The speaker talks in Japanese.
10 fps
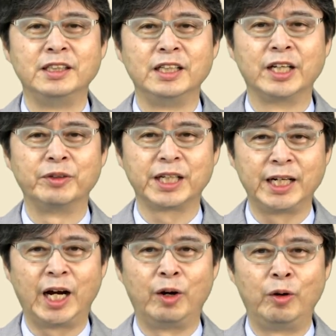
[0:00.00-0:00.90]
これか
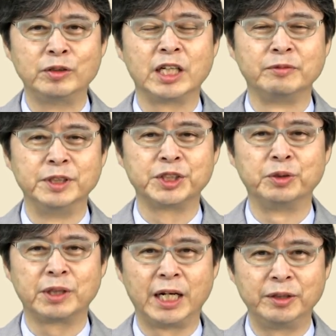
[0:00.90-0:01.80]
ら本学部の
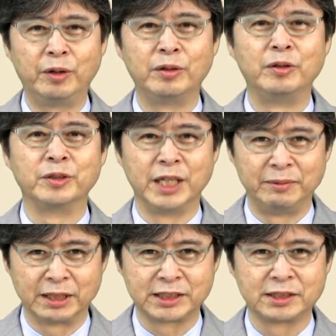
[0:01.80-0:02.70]
紹介を行い
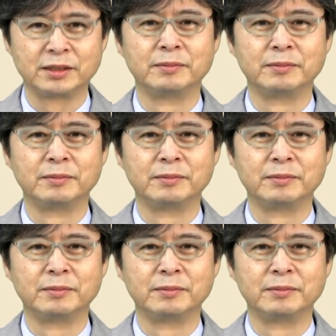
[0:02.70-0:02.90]
ます